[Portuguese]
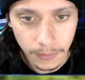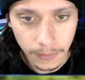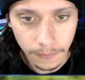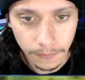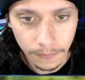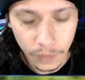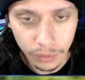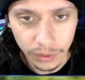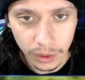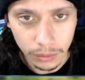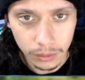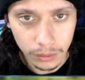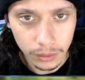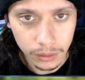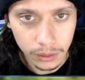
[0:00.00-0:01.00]

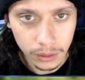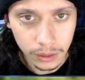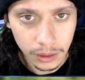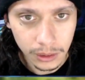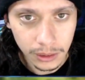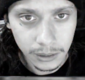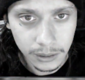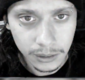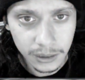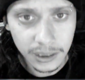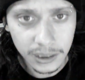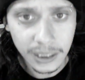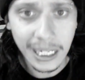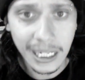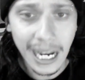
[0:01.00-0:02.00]
Duvido.
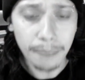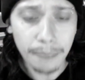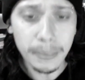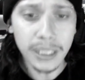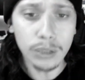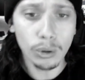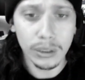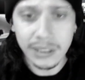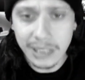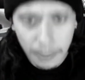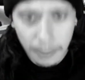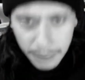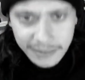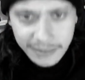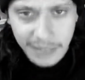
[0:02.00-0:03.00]
Se cabe dois,
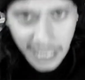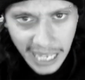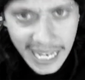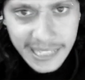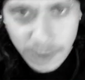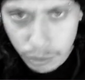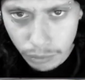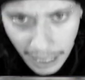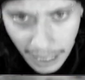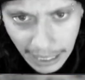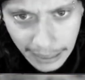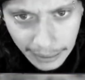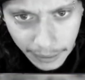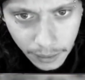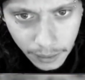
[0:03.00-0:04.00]
cabe três, não
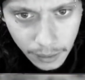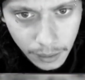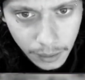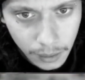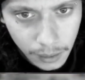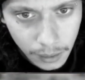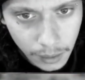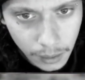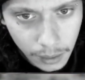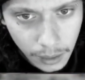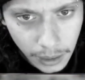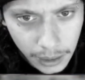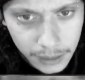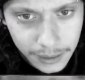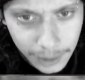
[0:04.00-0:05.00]
é?
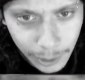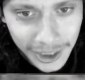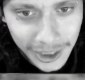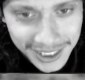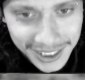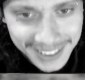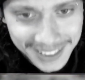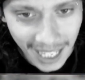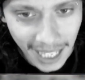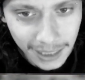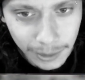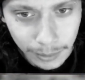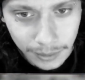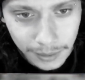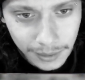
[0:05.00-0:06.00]
Esse é o
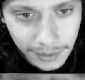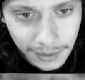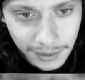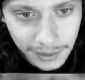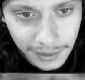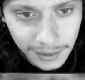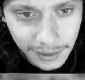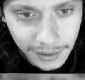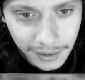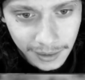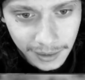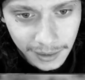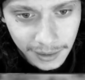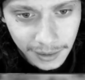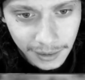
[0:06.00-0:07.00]
ditado.
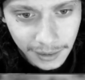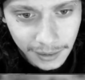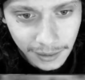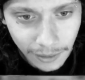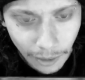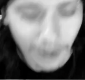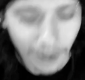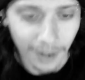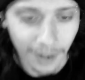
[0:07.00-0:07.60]
Ó.